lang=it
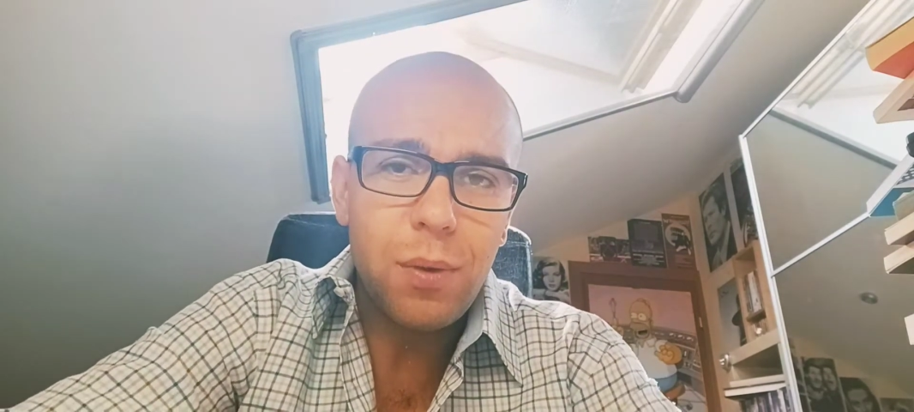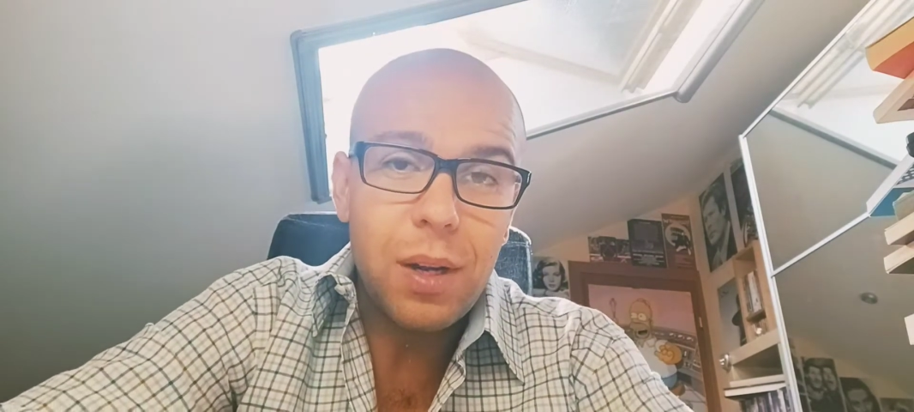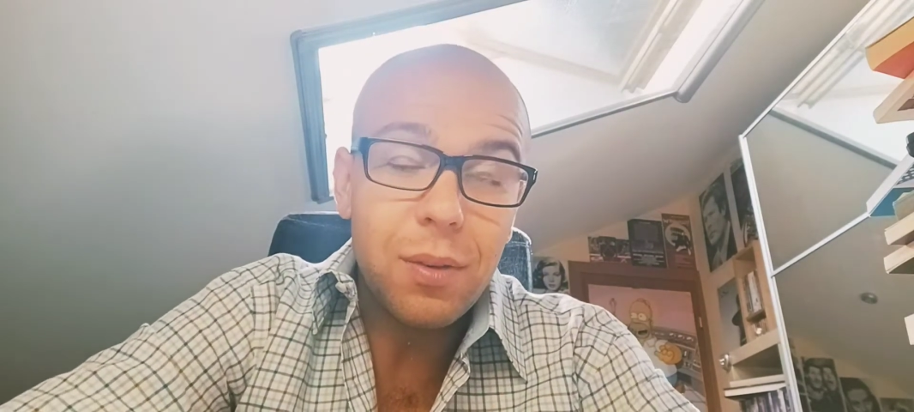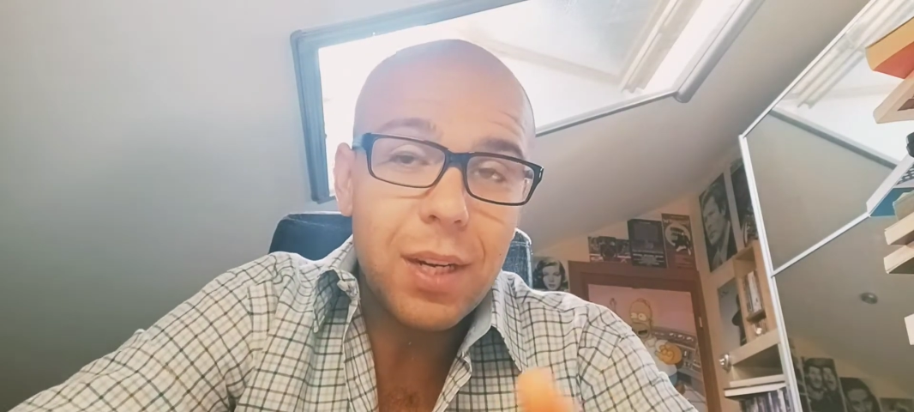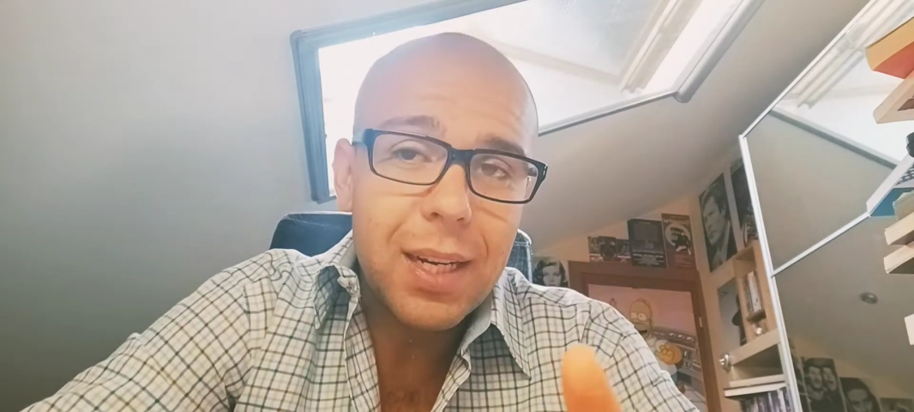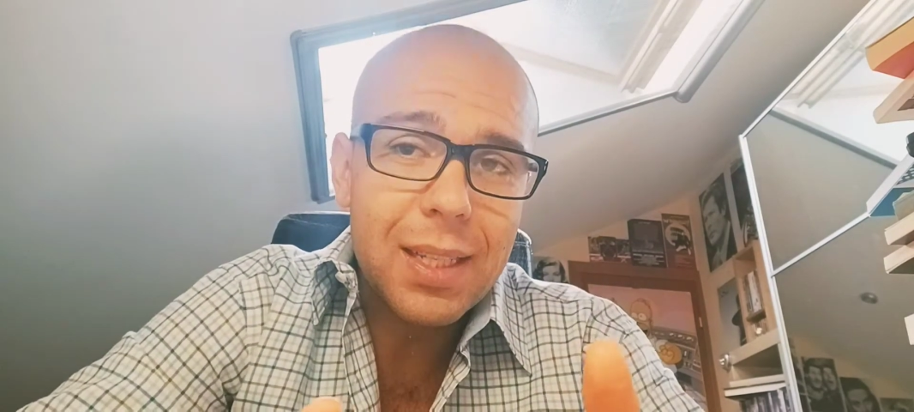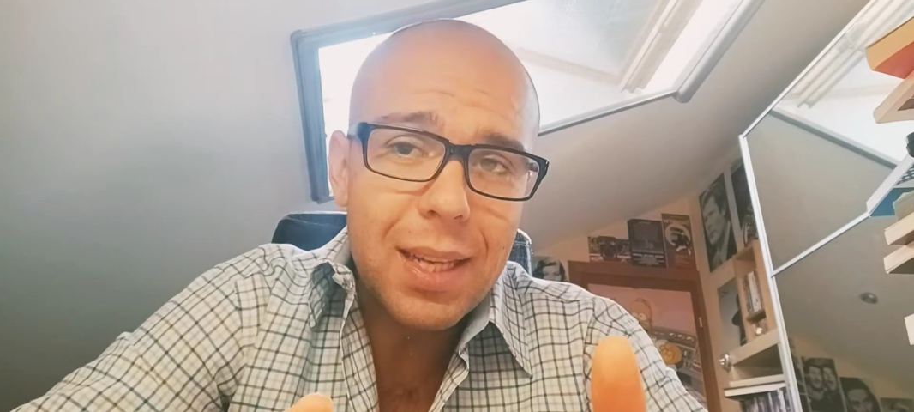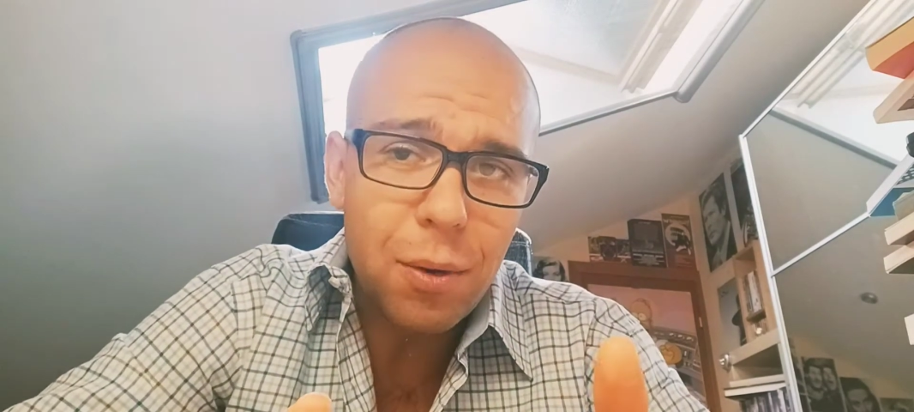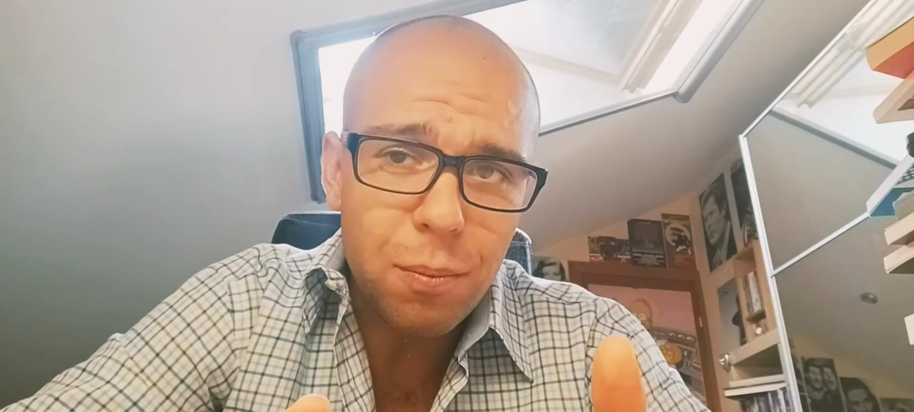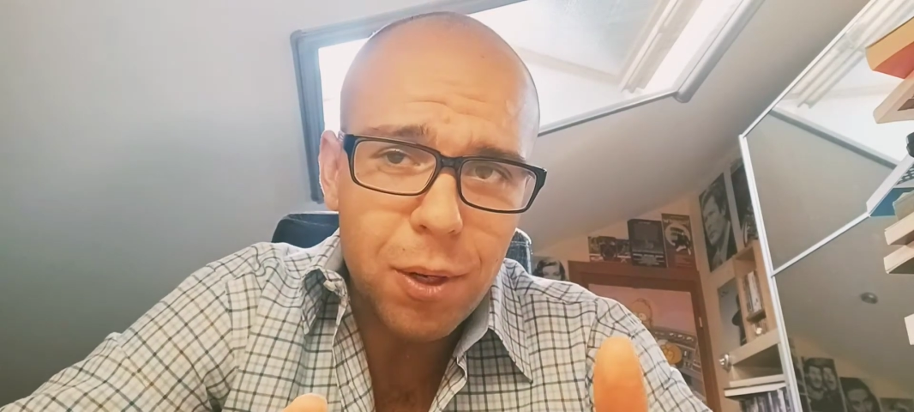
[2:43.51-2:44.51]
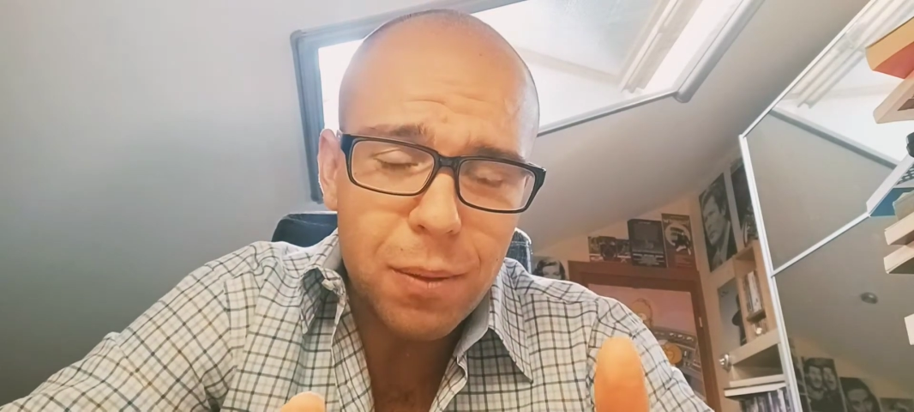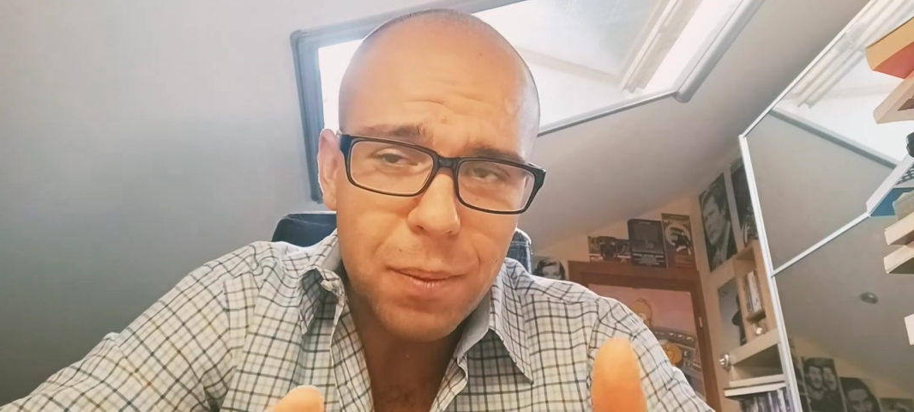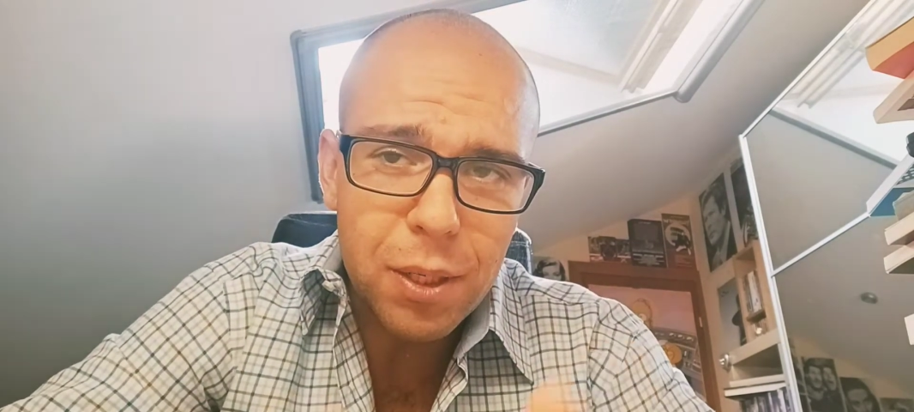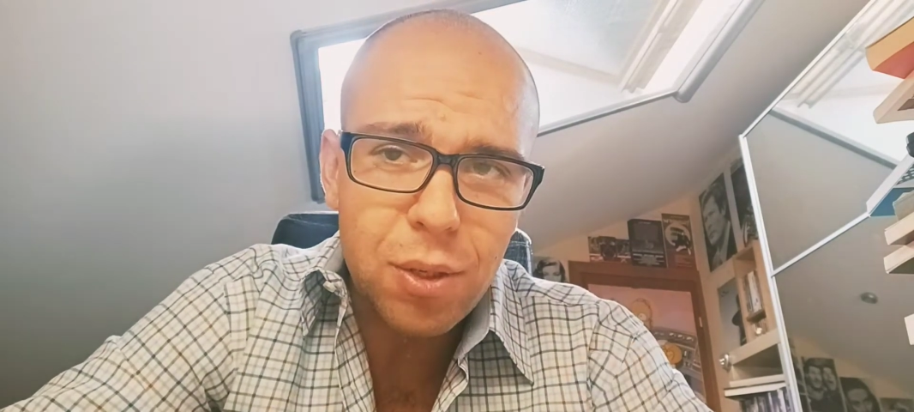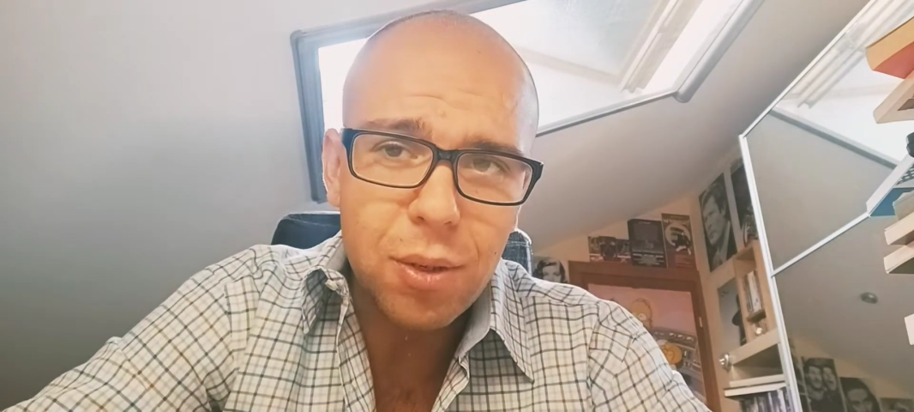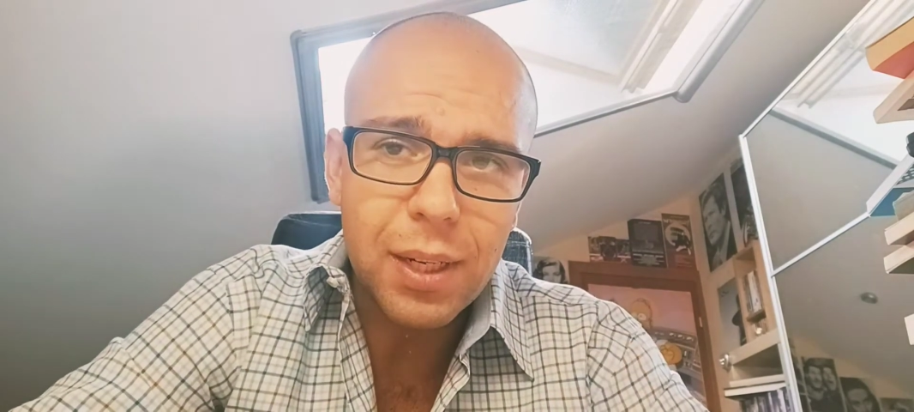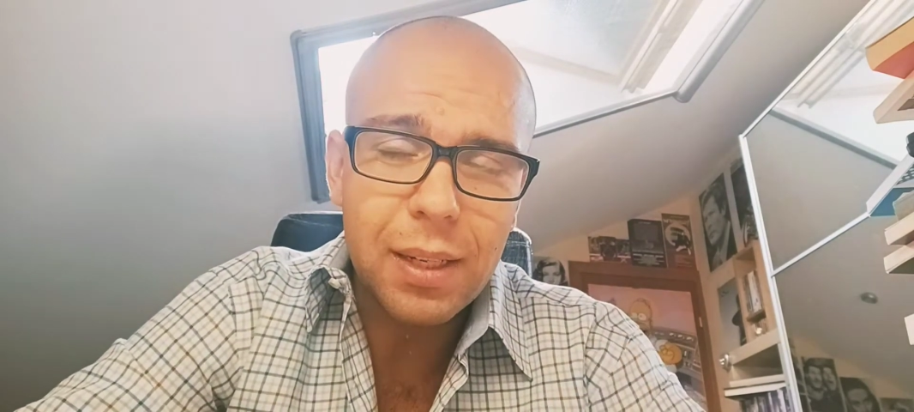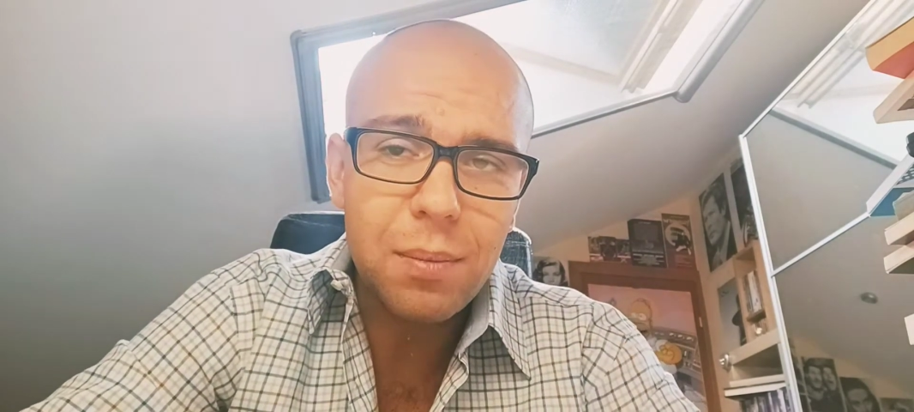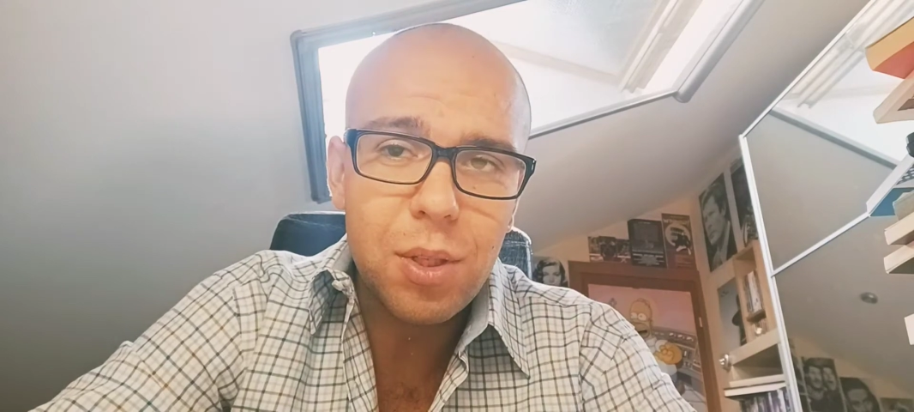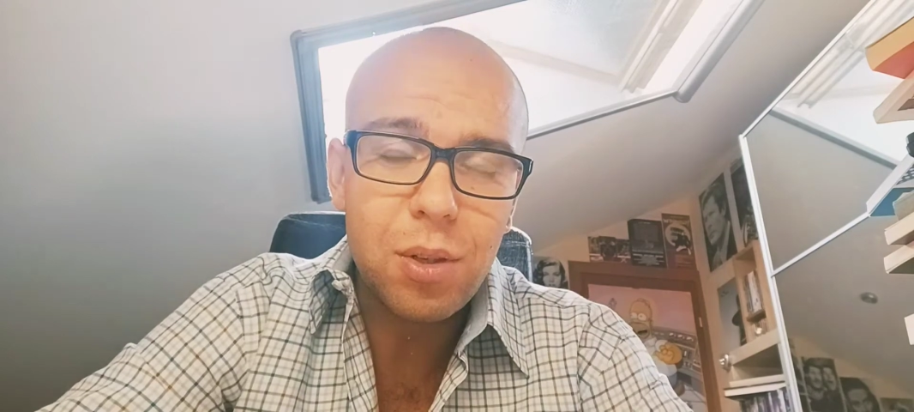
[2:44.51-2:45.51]
volevo ringraziare un po' di persone
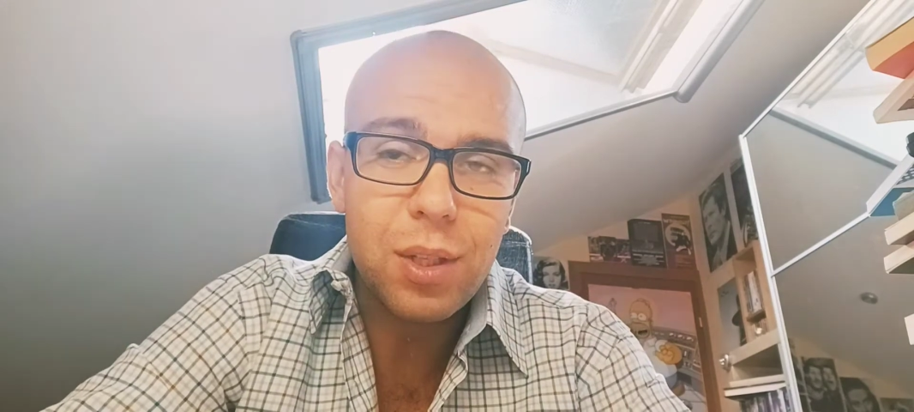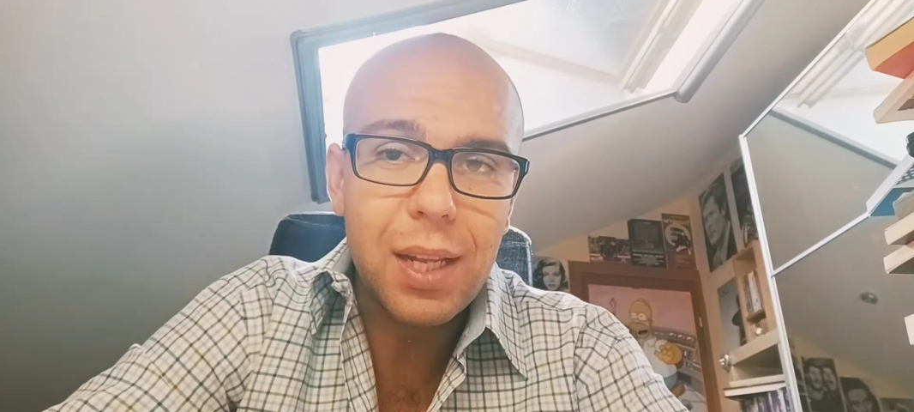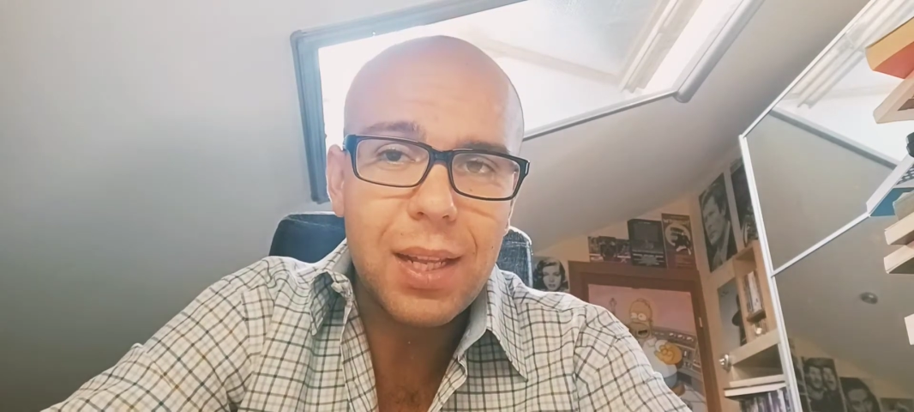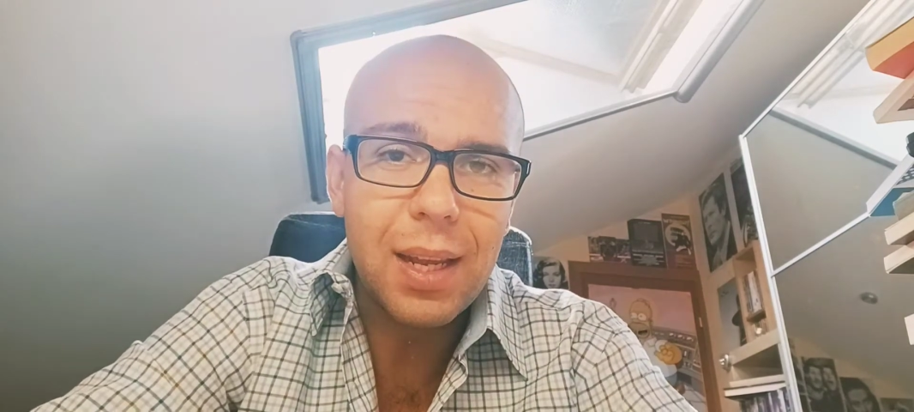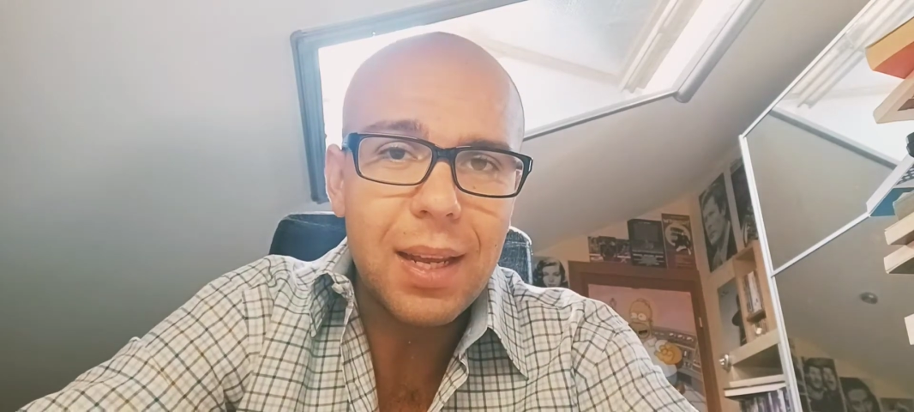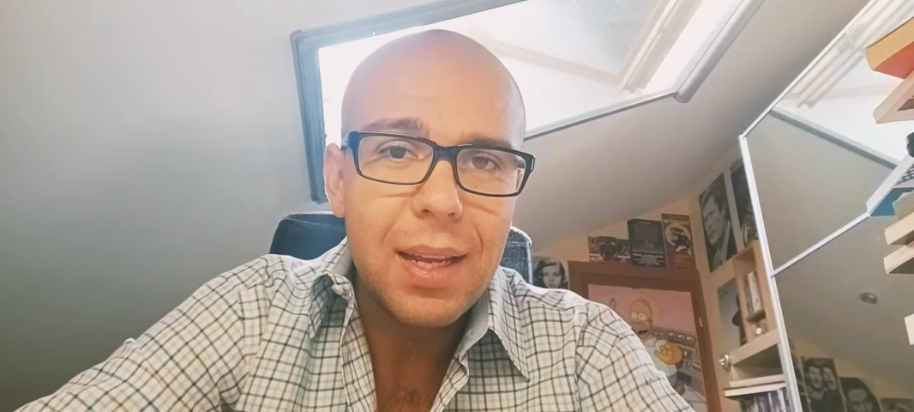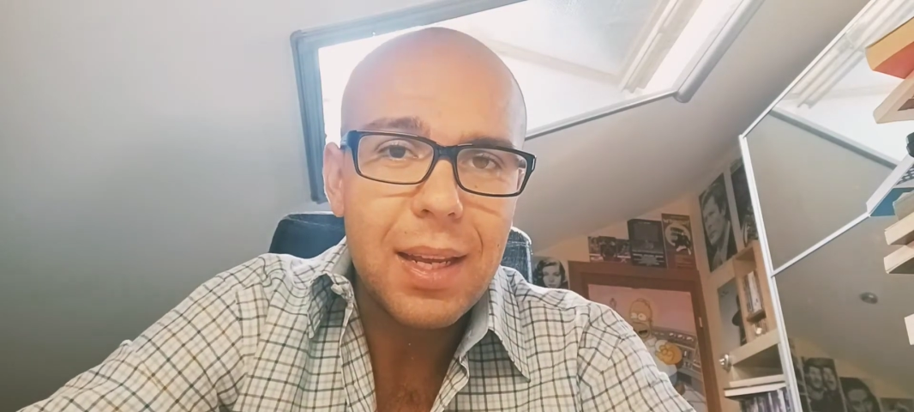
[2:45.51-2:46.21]
che mi sono state